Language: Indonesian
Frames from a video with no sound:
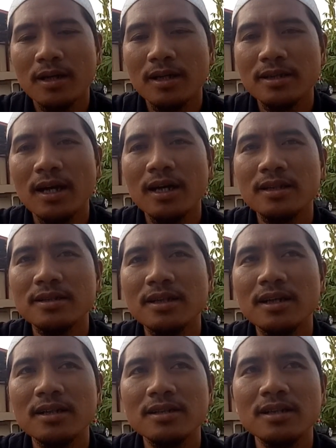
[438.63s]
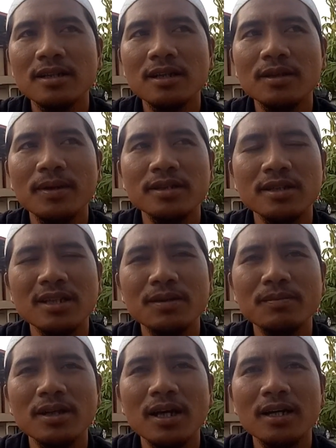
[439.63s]
kerjaan saya di sini masih
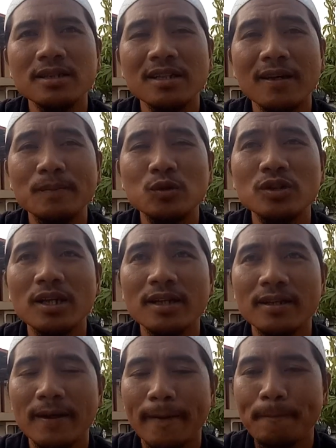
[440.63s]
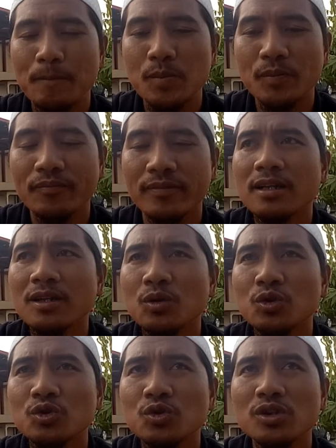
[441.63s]
dibilang serabutan ini
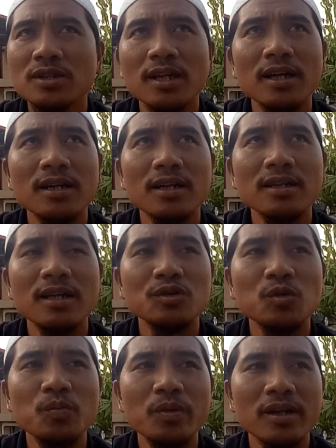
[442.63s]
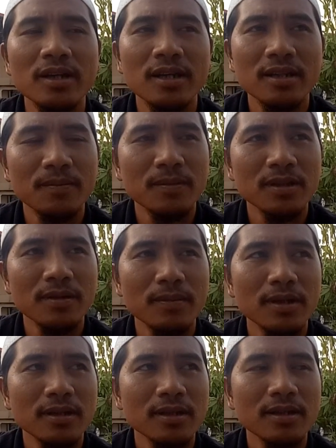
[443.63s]
khusus yang kerja supir nih
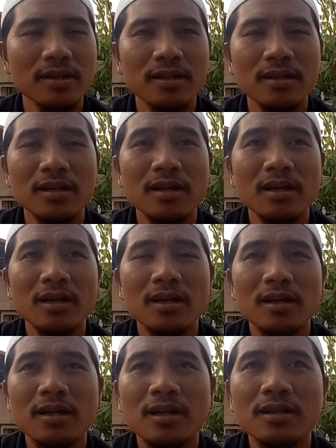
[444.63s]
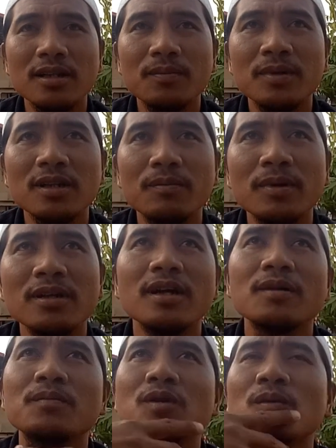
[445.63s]
teman-teman eh, teman-teman
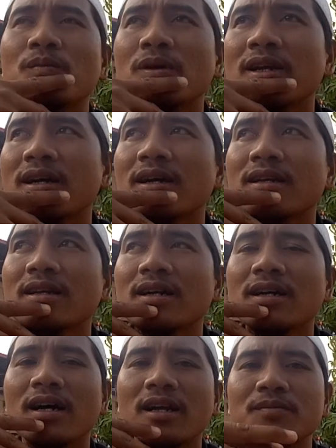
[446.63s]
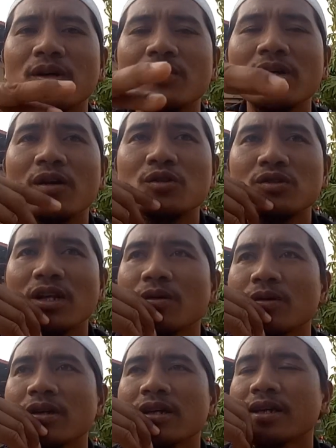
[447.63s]
yang belum pernah kerja ke Arab Saudi harus
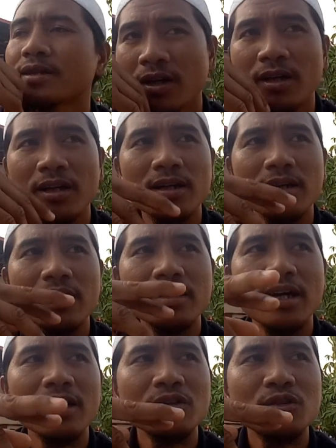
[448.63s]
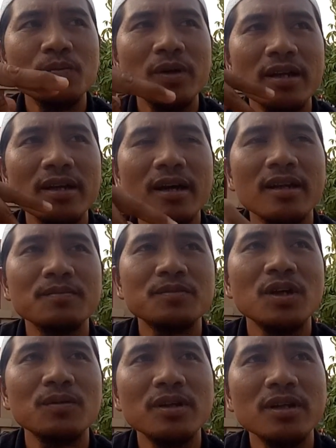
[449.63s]
tahu nih kerjaan supir di Arab
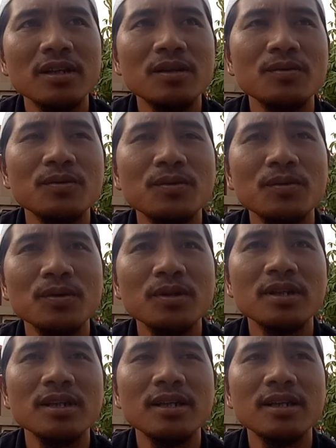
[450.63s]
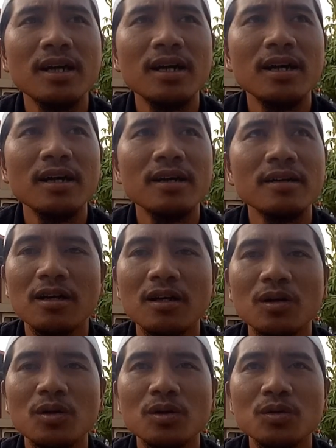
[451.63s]
Saudi itu tidak
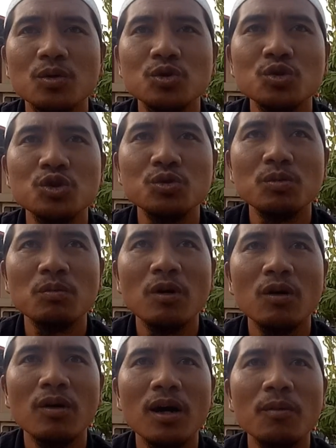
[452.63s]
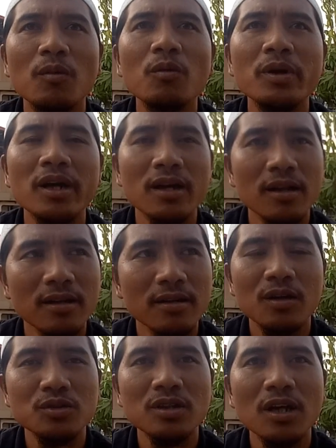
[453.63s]
uh, khusus membawa mobil
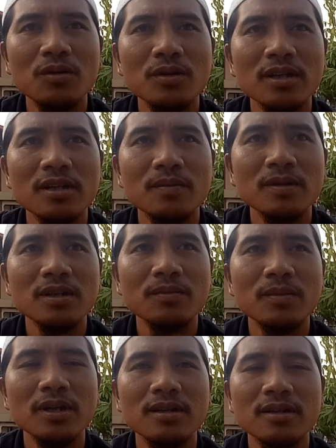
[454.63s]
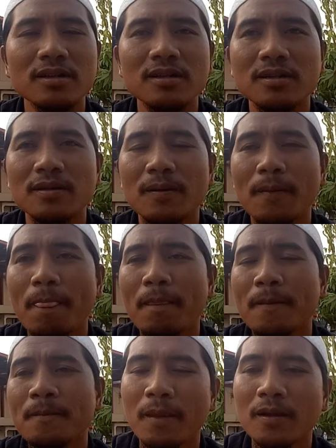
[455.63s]
harus tahu nih teman-teman uh,
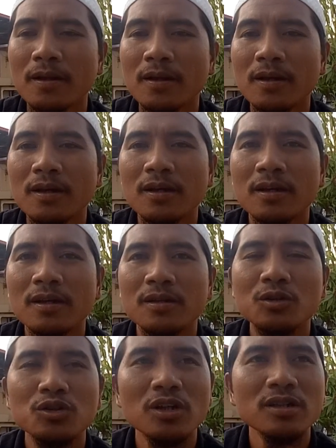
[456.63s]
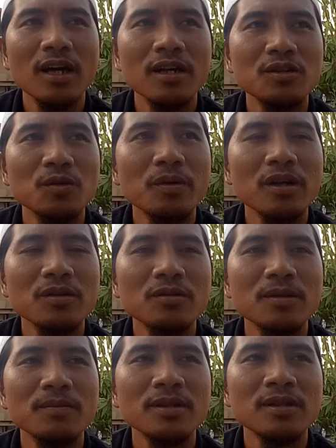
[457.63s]
terus kerjaan supir
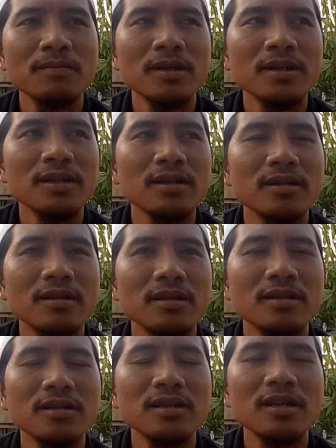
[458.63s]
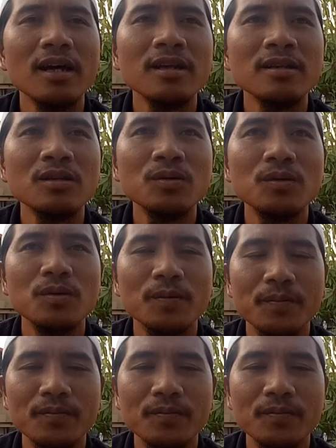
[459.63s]
itu teman-teman e, tidak nentu